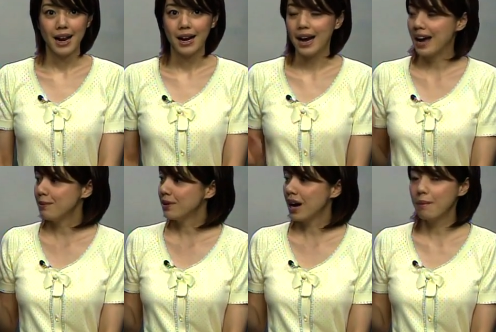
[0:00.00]

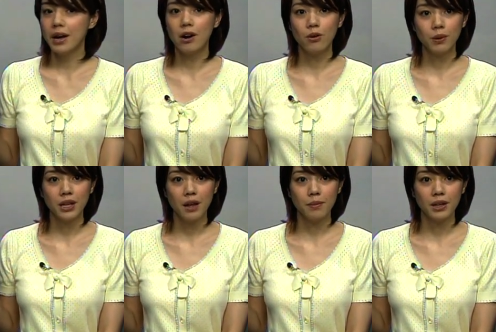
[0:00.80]
ライブカメラを見
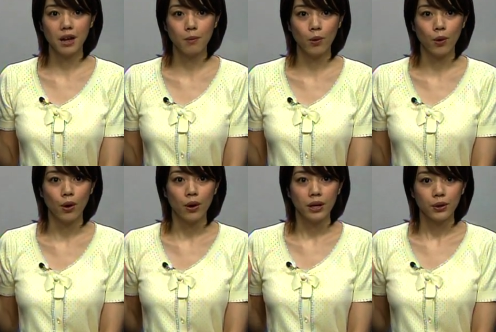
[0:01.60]
てみても
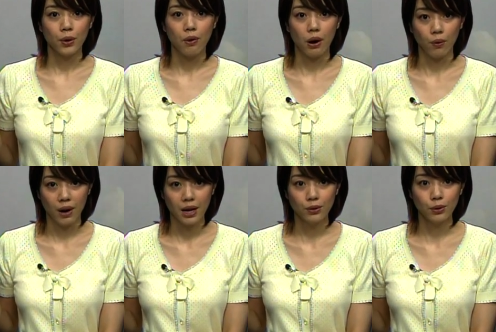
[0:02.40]
今日は
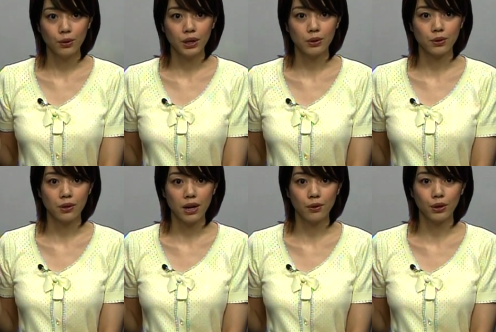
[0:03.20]
ご覧の通りの
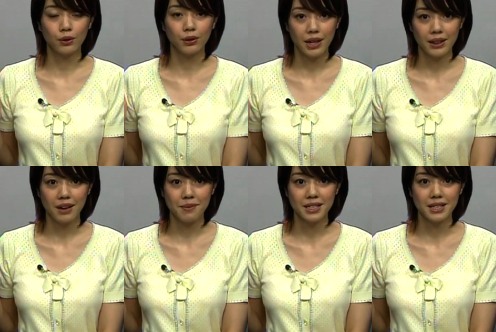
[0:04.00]
空の色となっ
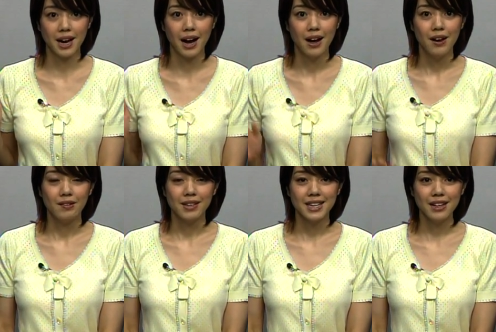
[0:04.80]
ていますが
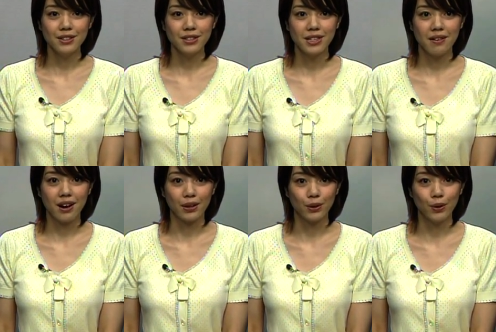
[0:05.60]
ウェザーニュースで
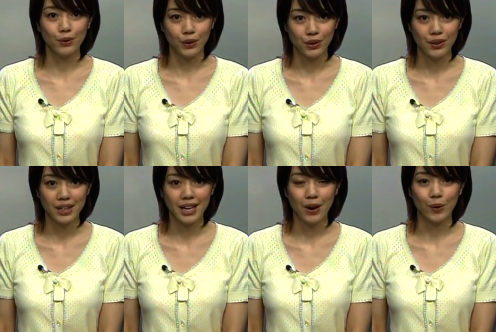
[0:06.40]
は今日の夕
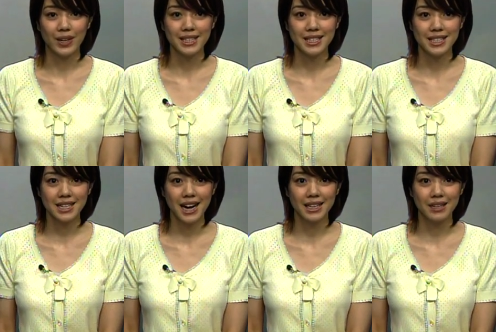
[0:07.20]
方同じ
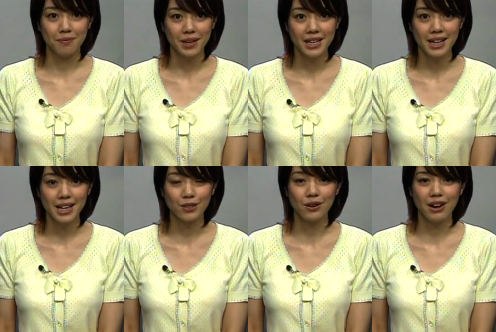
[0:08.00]
時間にみんな
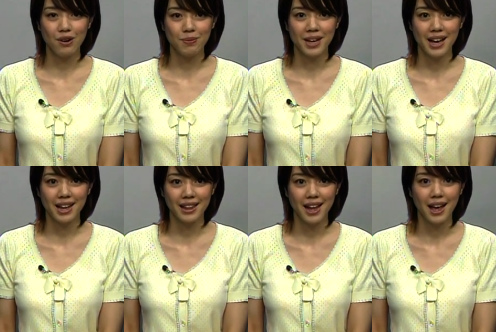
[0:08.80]
で空を見上
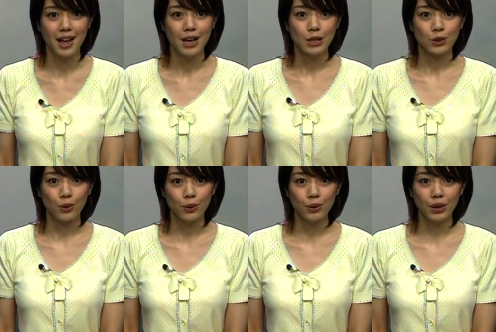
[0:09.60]
げて
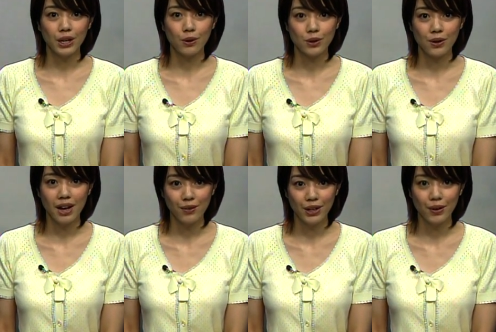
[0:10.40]
その時の
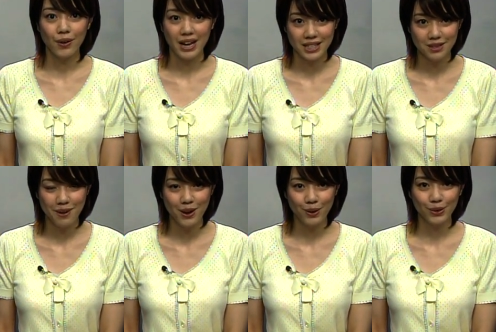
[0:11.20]
空の色を集
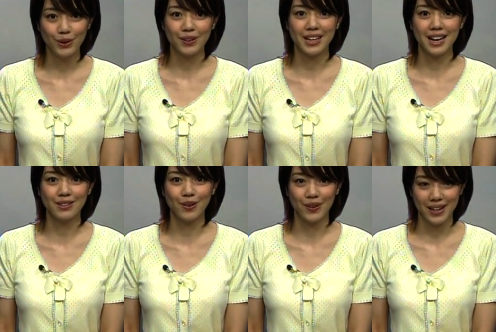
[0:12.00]
めようという企
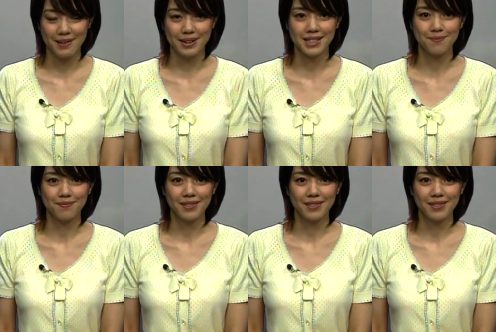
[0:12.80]
画を行います